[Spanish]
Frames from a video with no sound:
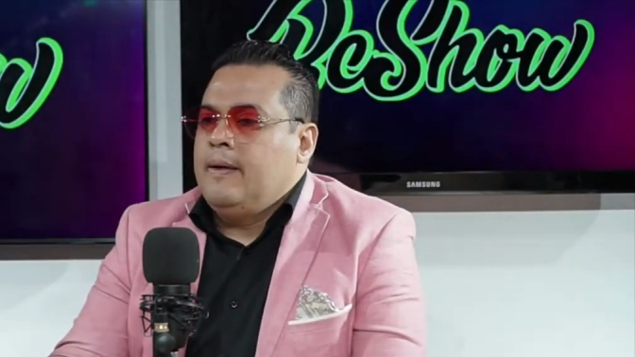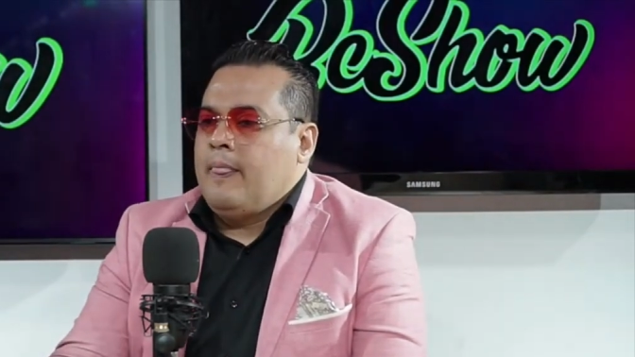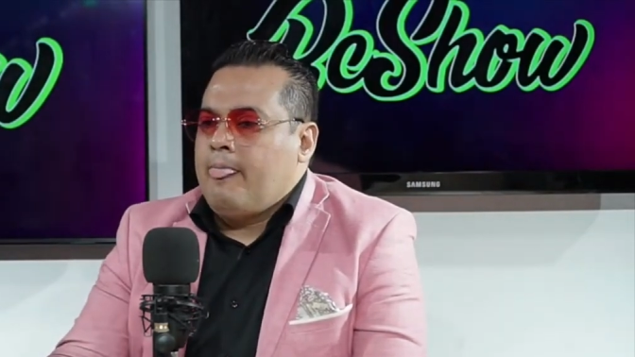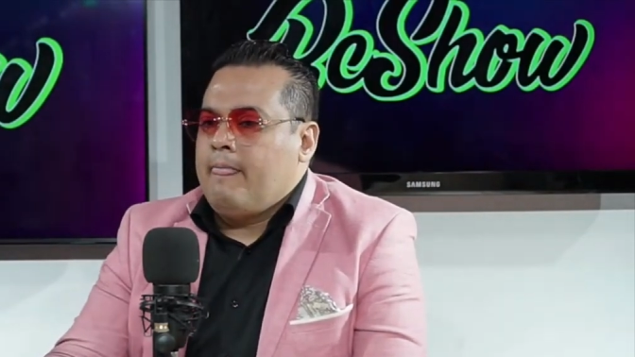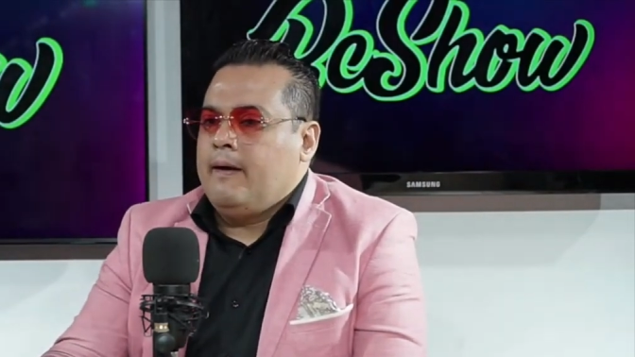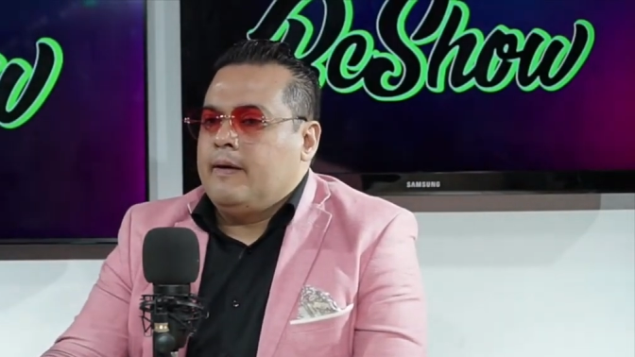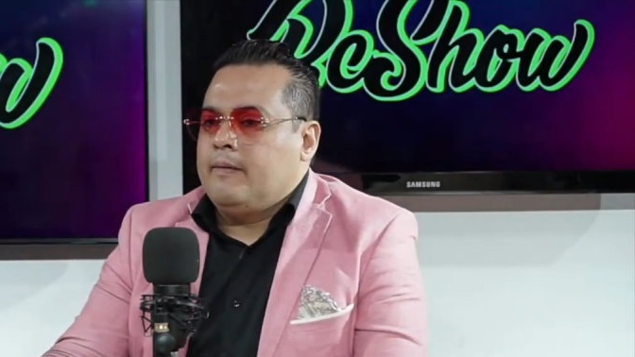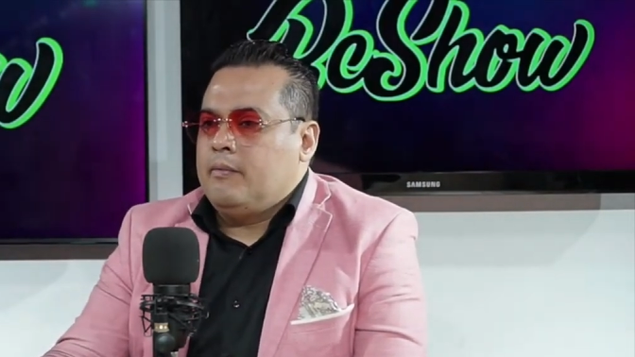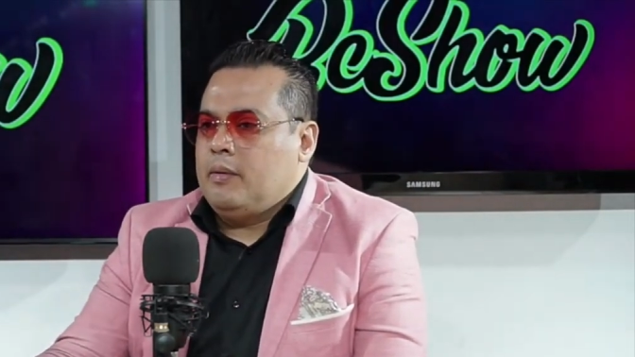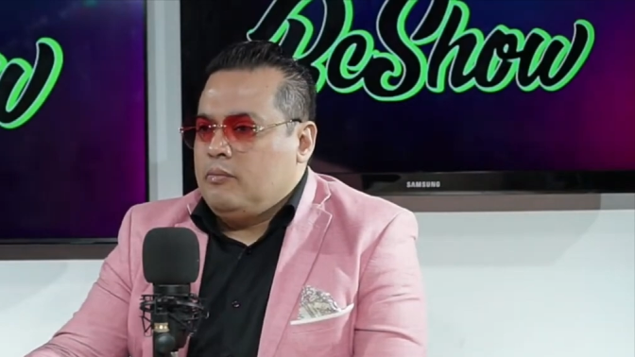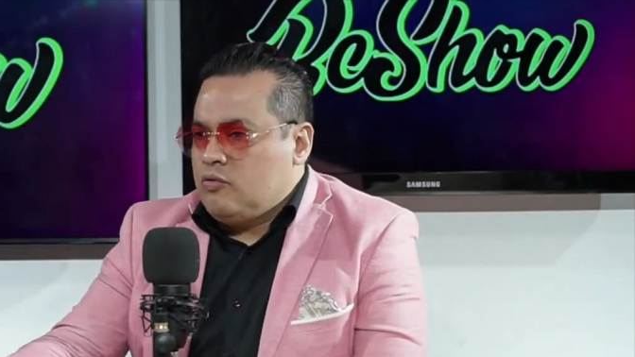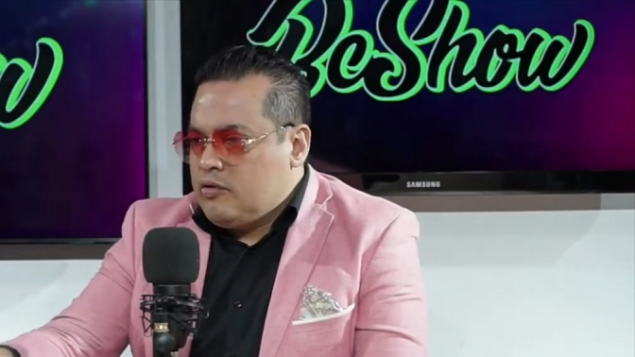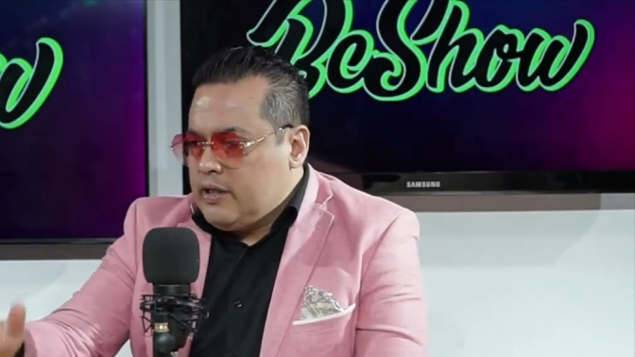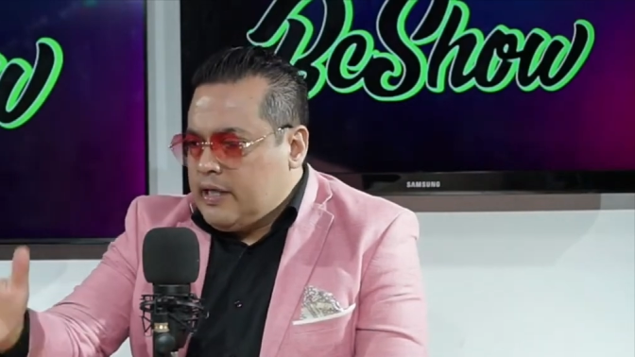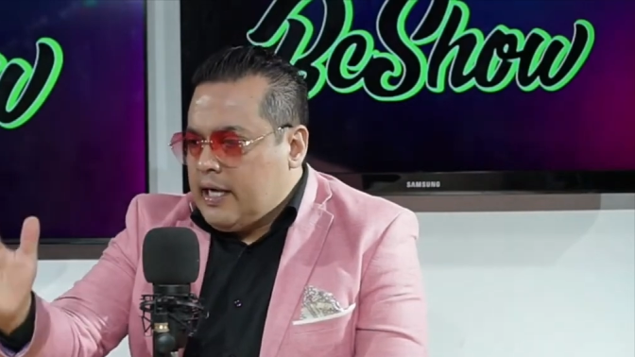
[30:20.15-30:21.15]
eh, mi
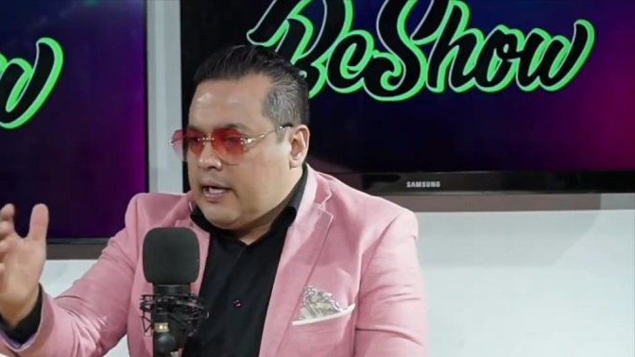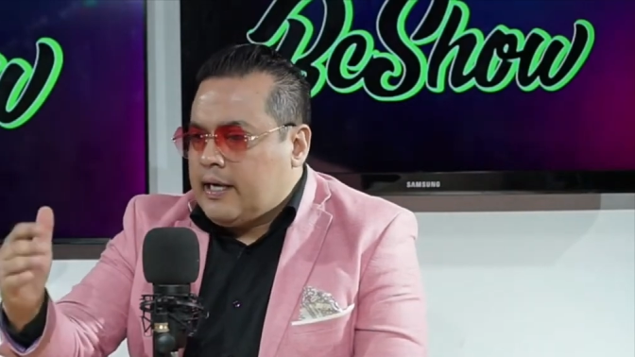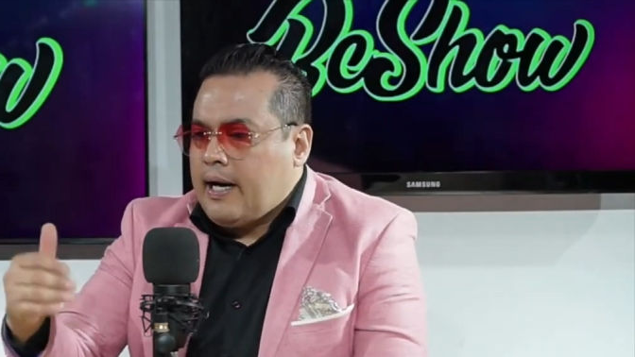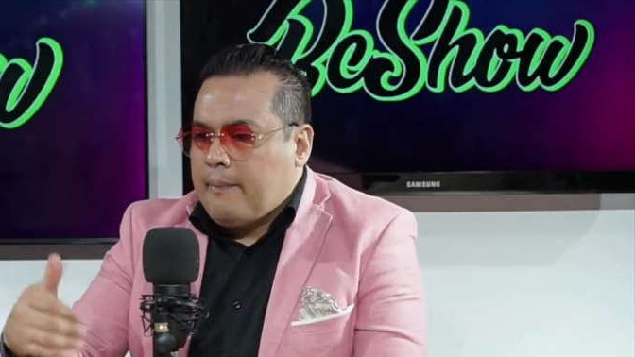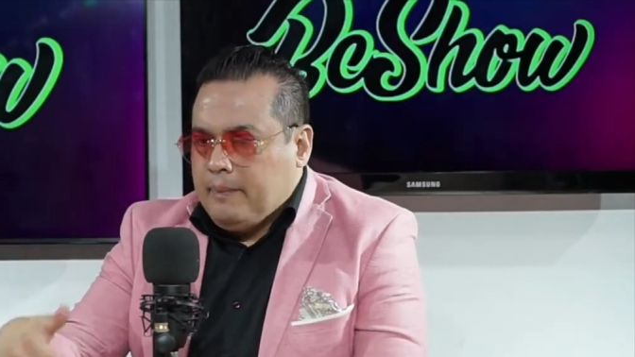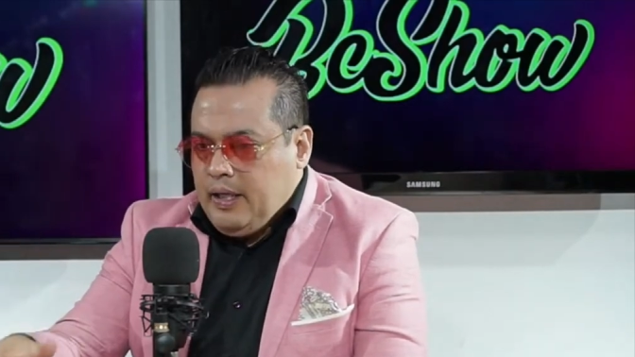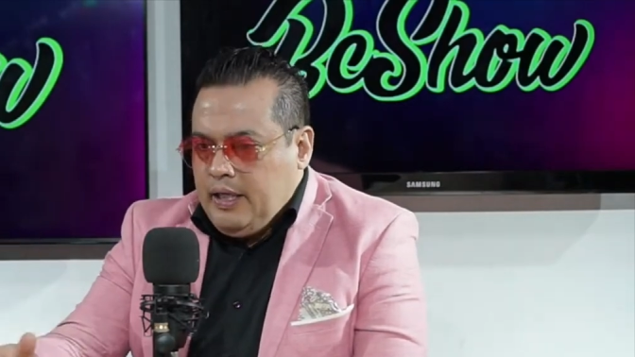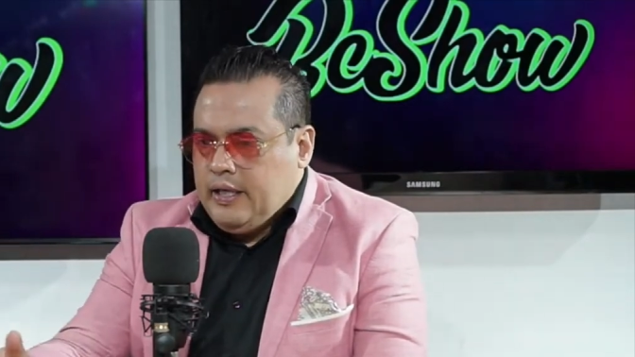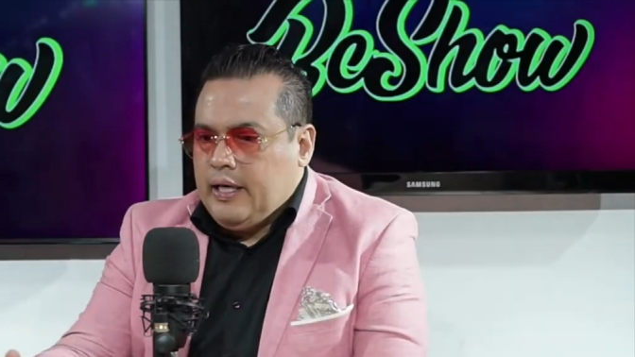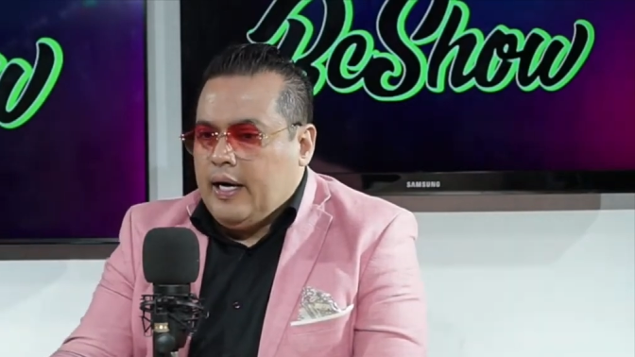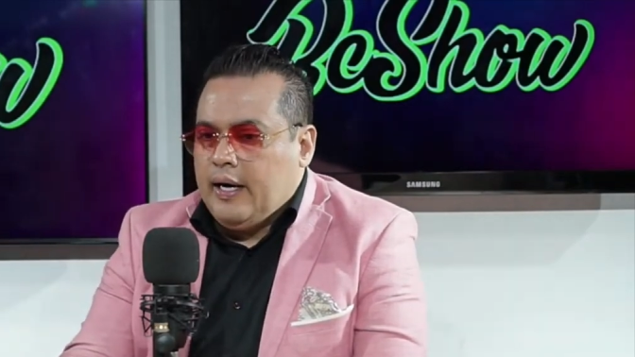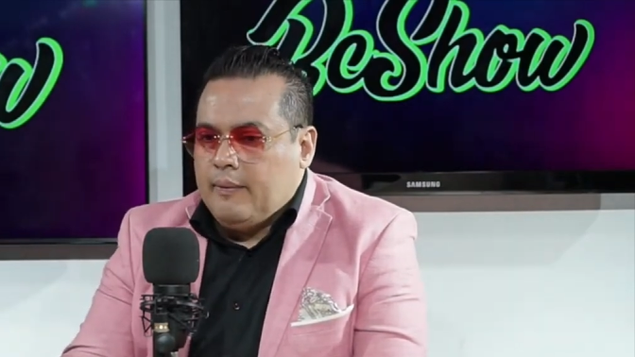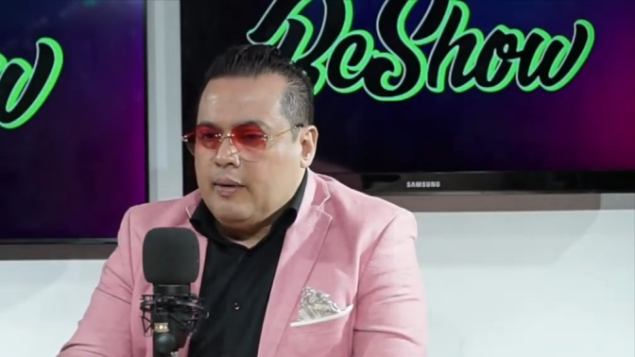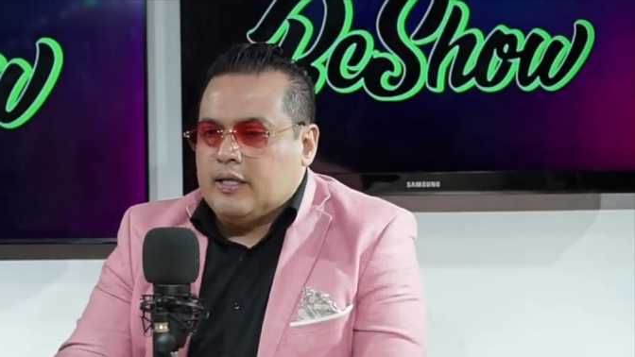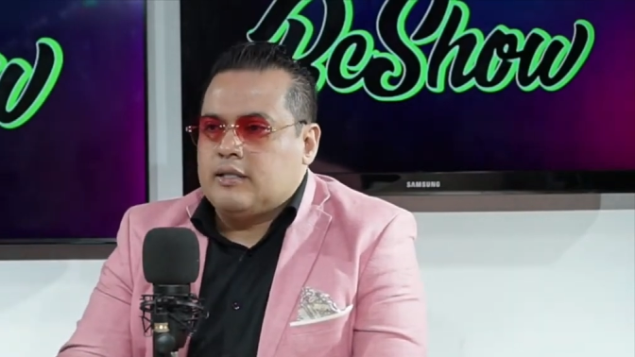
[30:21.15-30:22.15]
música
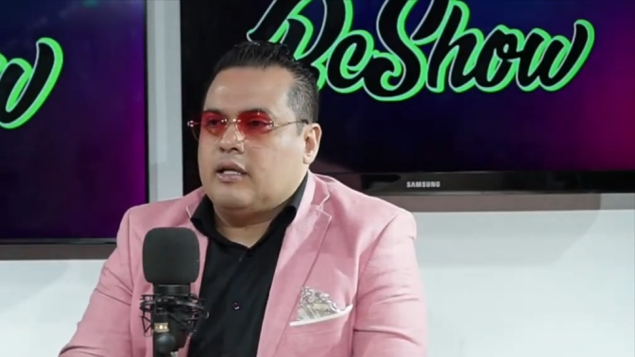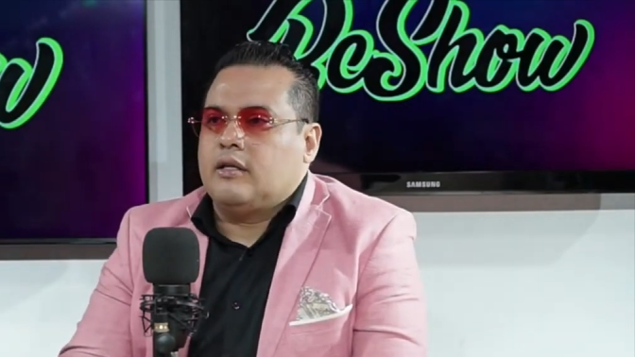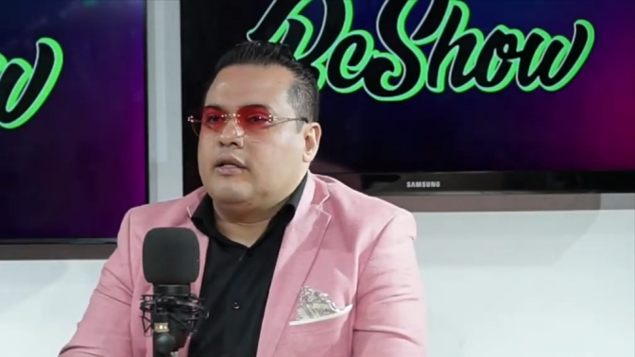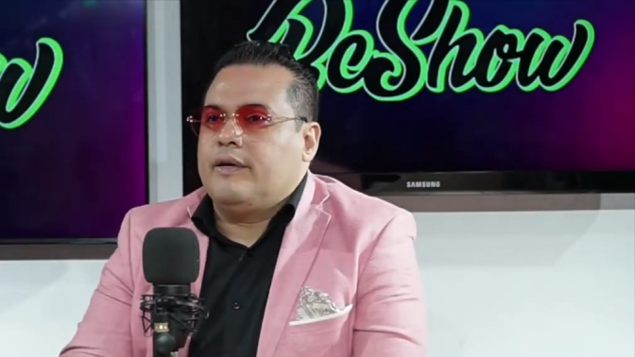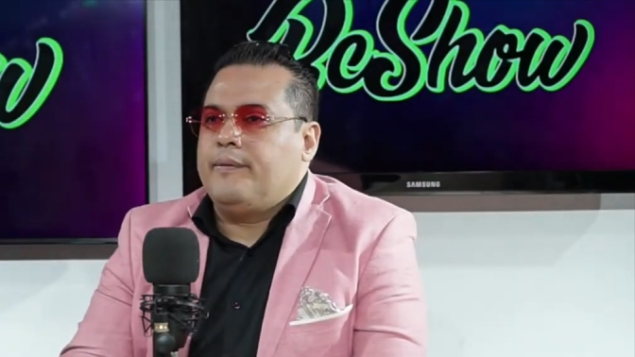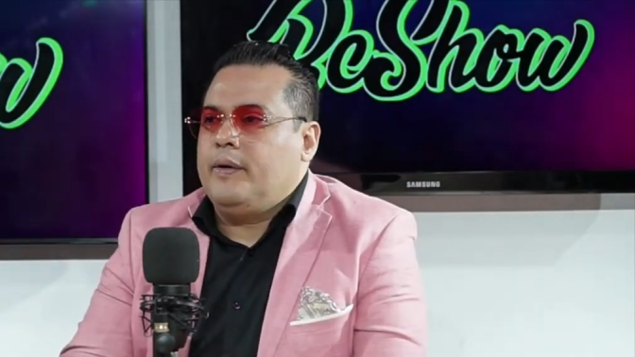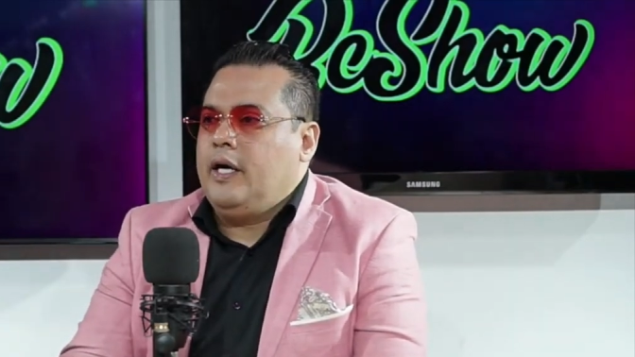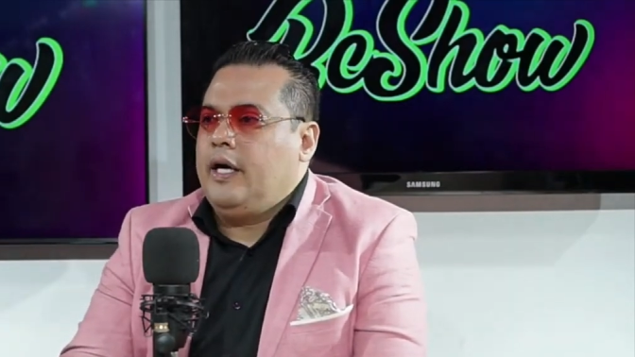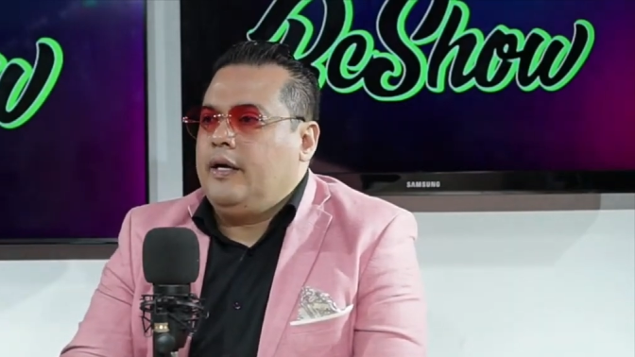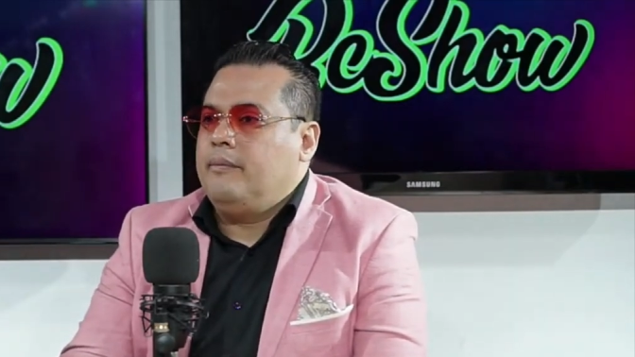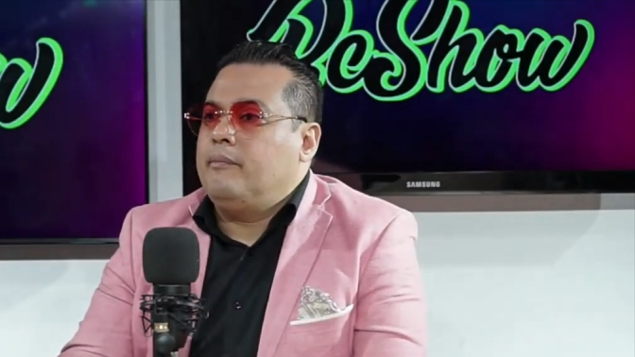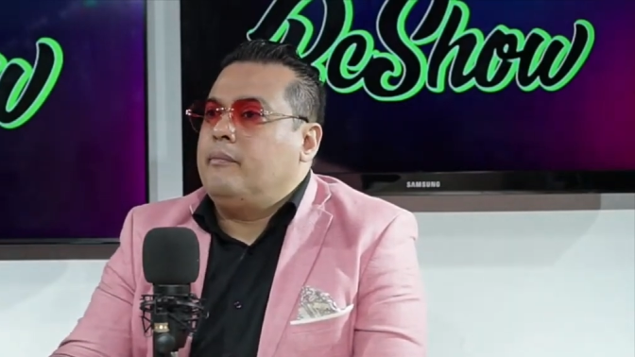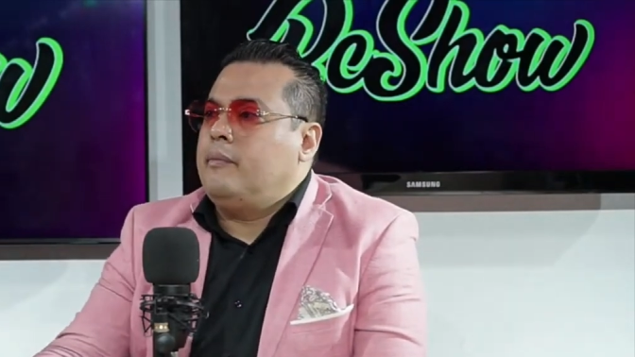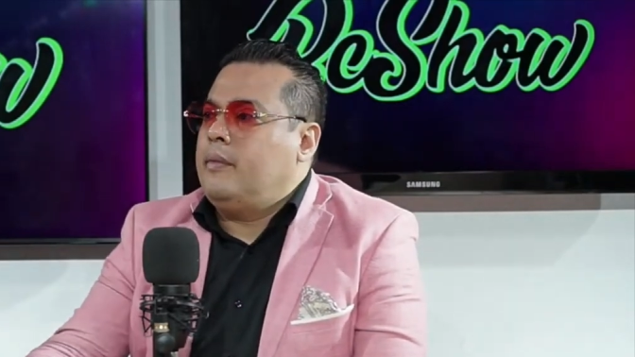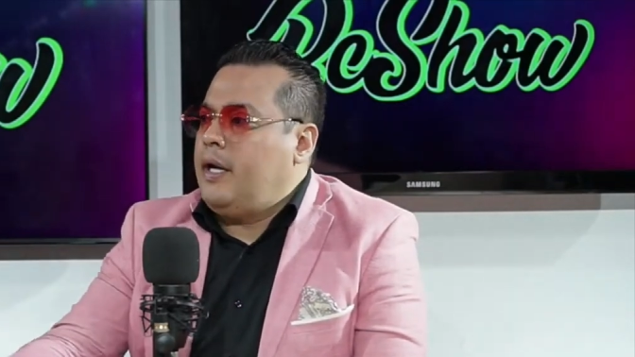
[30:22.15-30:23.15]
camina bastante bien,